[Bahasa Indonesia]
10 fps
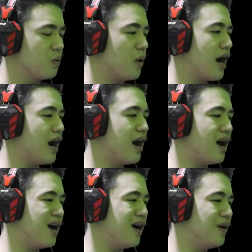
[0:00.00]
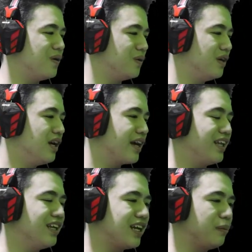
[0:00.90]
Wow,
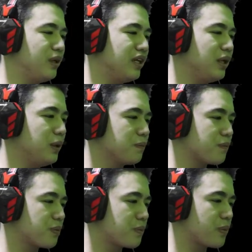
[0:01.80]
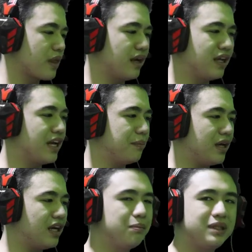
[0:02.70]
kayaknya game ini uh,
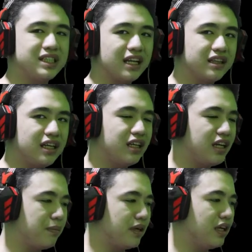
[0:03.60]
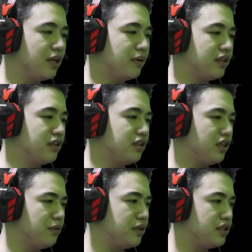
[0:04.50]
game yang lebih santai daripada game Little
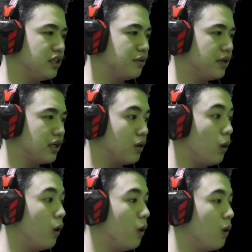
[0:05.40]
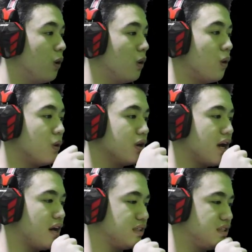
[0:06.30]
Nightmares yang kemarin. Oh,
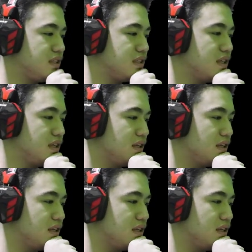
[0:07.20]
yes.